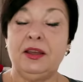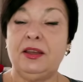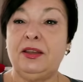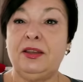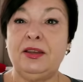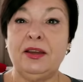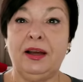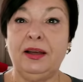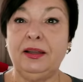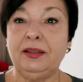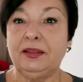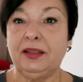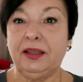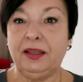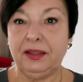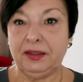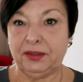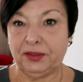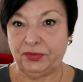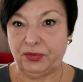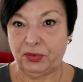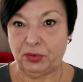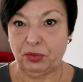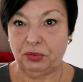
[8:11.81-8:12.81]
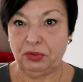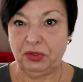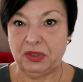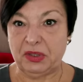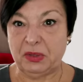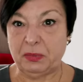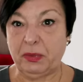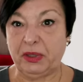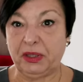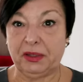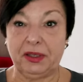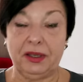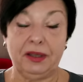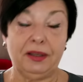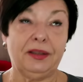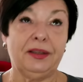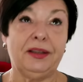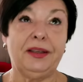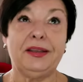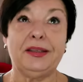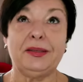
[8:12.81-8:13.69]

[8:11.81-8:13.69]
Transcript: Я на это все не смотрела.